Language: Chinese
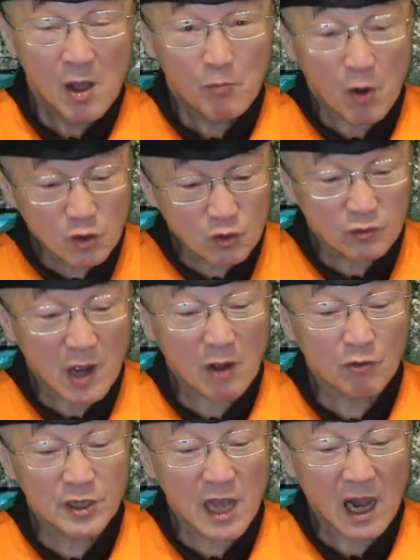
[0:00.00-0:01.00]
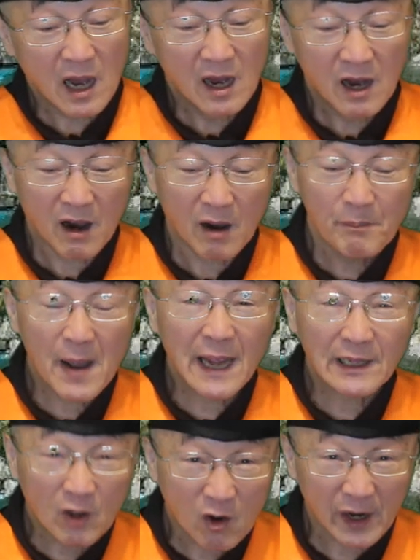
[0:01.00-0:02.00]
部署阿威啊，哦，
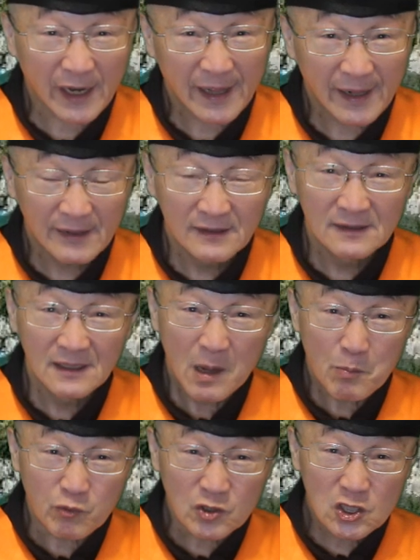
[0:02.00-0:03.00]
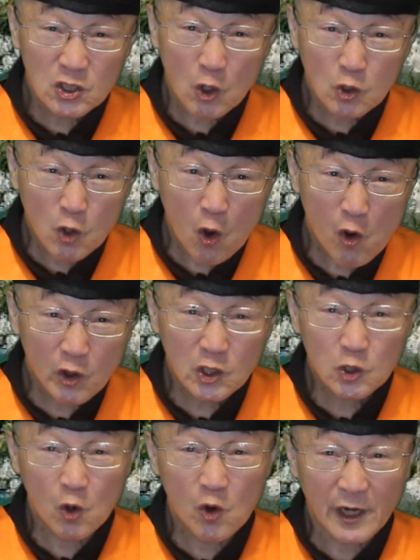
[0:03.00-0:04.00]
拜托的啦，不是说凑
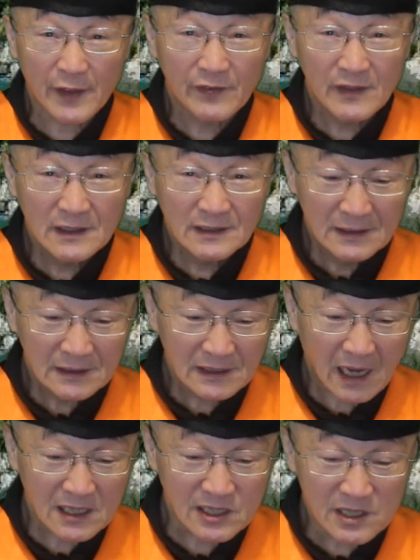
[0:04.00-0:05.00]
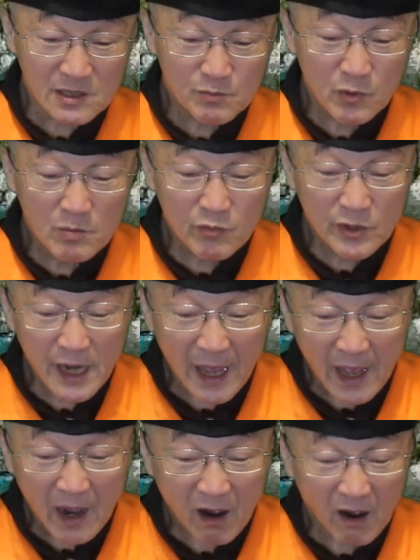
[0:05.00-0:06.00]
一桌人，大家钱本本的
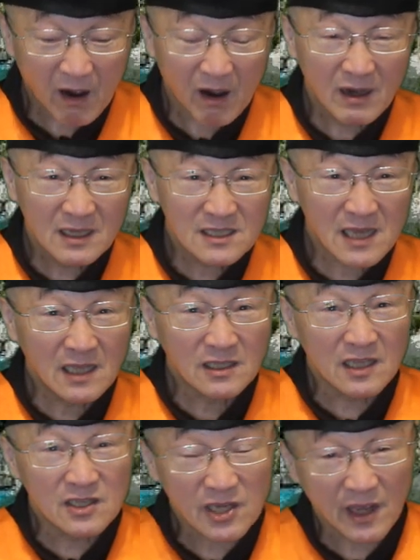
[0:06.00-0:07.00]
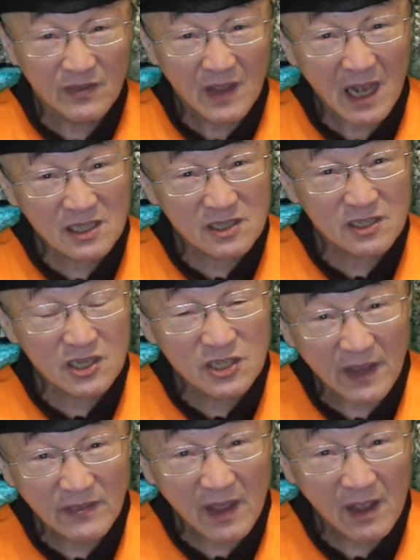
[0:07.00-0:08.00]
哦，塞点钱啊，这些
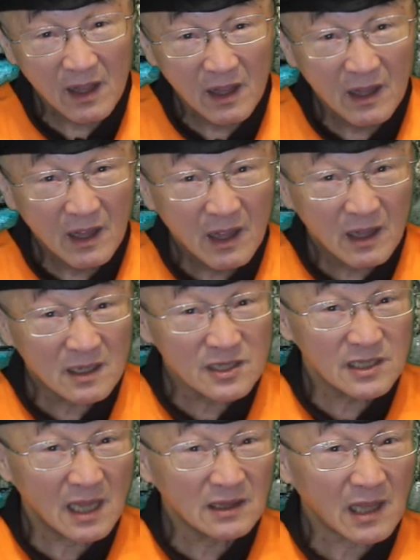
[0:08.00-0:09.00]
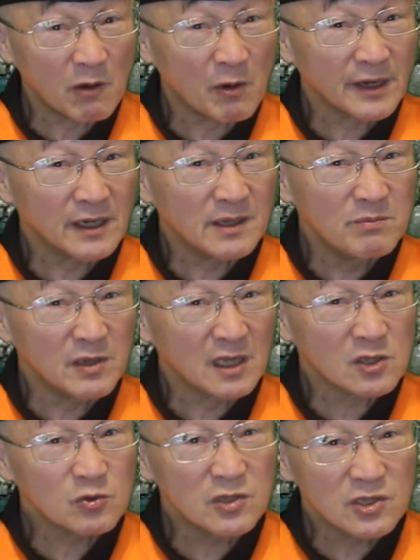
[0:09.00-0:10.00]
钱呢，搿是咱台湾的人民
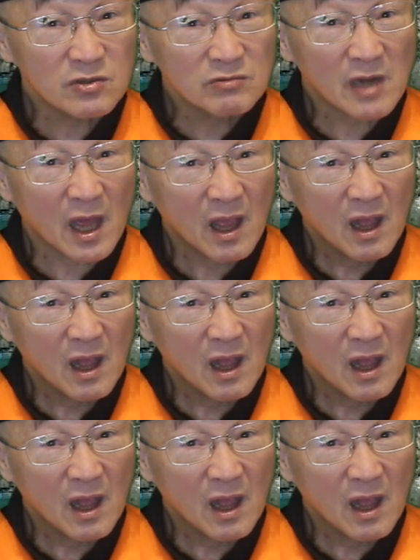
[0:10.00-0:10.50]
的税收呢，